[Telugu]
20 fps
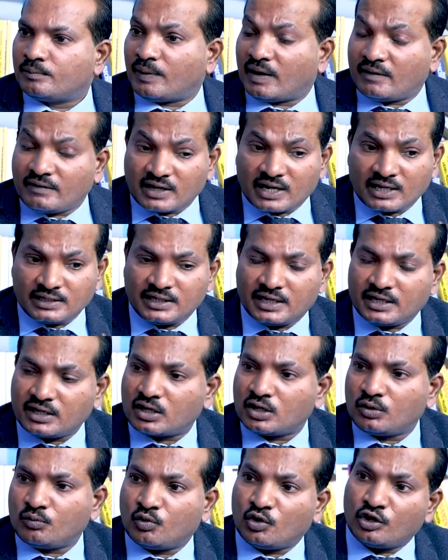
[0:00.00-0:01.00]
పవన్
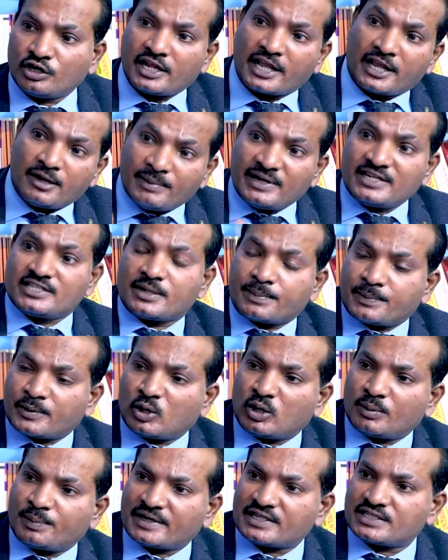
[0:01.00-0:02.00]
కళ్యాణ్కి ఓటు వేయమని
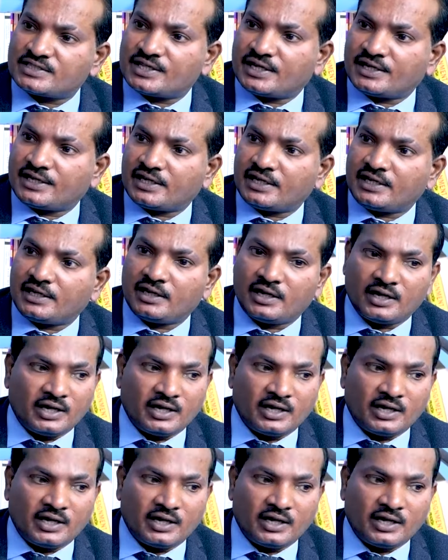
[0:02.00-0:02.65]
చెప్పిన వాళ్ళ పరిస్థితి ఏంటి